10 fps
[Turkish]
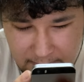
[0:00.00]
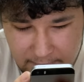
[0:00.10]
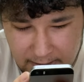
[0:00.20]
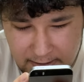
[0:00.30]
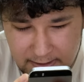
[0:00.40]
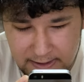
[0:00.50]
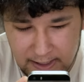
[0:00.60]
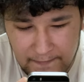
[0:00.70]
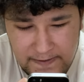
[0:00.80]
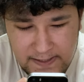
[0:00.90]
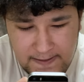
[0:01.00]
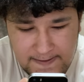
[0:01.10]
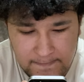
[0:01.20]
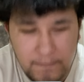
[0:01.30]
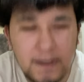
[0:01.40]
Bak yanlış
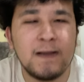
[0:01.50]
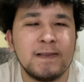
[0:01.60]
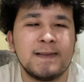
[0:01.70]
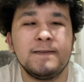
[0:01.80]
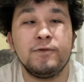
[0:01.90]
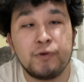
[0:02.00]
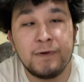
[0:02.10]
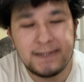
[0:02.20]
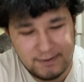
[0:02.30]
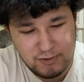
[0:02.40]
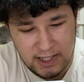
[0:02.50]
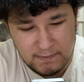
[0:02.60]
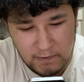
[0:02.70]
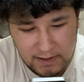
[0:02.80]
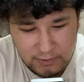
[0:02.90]
yazdım ama Allah'tan otomatik
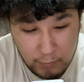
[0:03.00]
düzeltme var